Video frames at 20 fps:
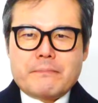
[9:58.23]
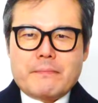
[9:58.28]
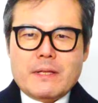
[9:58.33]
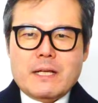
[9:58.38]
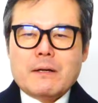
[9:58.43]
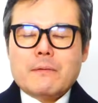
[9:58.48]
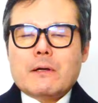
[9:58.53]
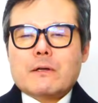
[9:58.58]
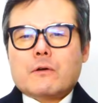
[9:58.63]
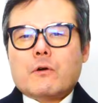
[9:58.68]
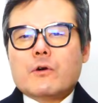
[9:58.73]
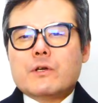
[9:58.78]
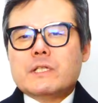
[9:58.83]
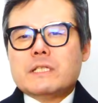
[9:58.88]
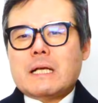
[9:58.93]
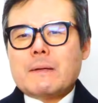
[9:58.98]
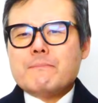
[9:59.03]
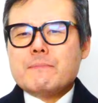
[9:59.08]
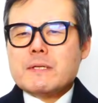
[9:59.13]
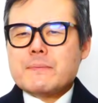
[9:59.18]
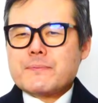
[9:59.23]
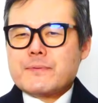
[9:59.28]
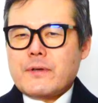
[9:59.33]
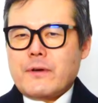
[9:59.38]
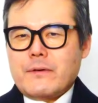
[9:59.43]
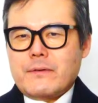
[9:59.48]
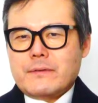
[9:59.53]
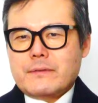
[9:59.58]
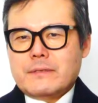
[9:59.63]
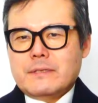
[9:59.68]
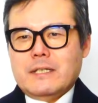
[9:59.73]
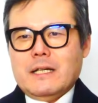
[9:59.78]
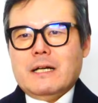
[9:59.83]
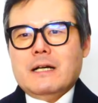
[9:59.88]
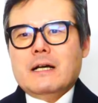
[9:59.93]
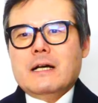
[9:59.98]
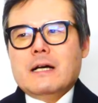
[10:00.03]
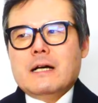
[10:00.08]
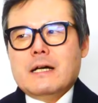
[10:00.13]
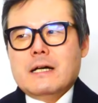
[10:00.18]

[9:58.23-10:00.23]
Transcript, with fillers: 그러니까 거의 30석. 그러니까